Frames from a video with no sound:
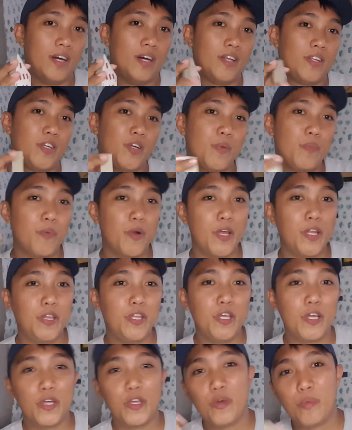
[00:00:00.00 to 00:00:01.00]
At syempre,
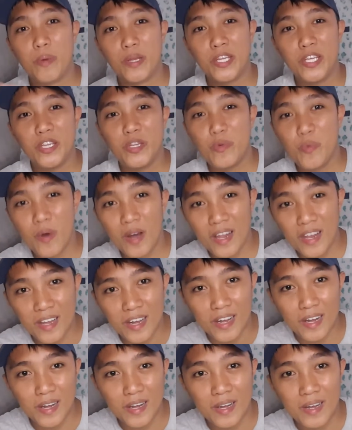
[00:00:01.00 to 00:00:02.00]
hindi kayo maniniwala
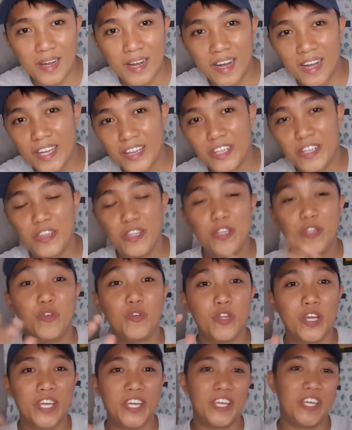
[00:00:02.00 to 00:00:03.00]
hanggat hindi nyo
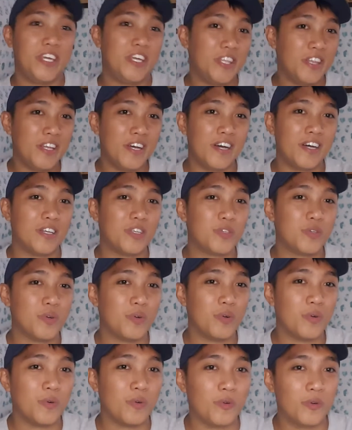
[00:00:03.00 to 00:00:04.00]
nakikita. So,
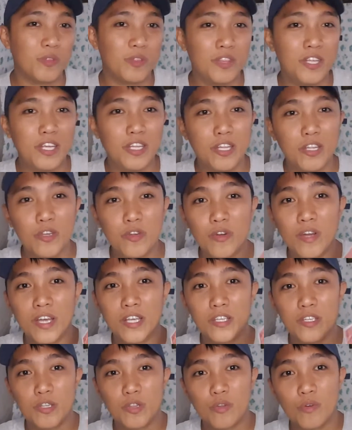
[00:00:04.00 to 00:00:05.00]
tingnan nyo
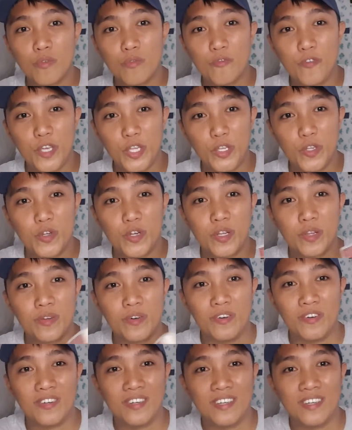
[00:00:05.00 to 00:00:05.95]
guys itong video na to